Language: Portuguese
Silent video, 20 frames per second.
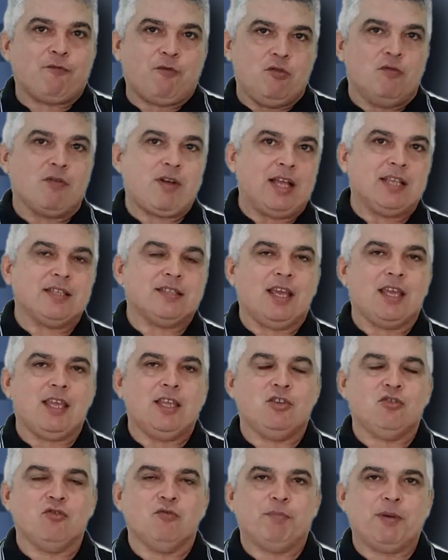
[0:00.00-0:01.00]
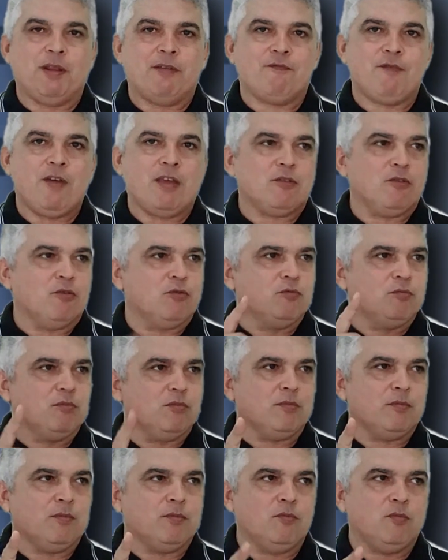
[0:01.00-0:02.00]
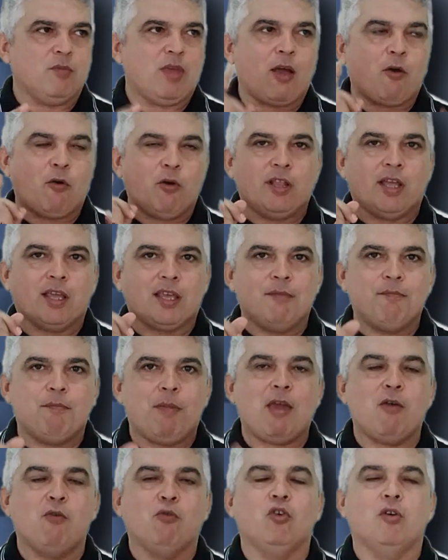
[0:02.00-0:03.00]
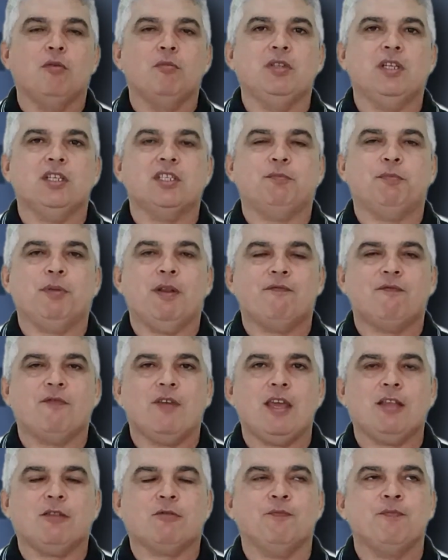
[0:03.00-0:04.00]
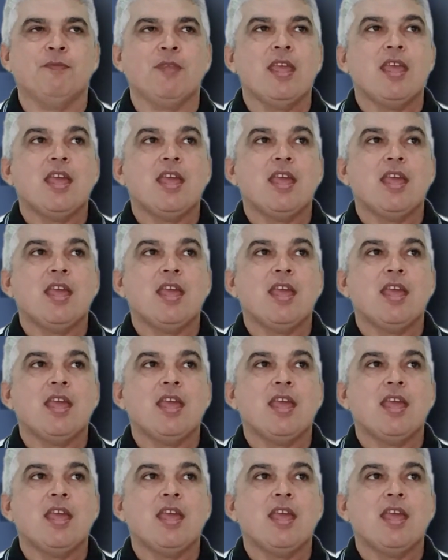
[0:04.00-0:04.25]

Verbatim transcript: foi no caso aí de um prefeito, eu não, não me recordo aqui bem o nome desse prefeito.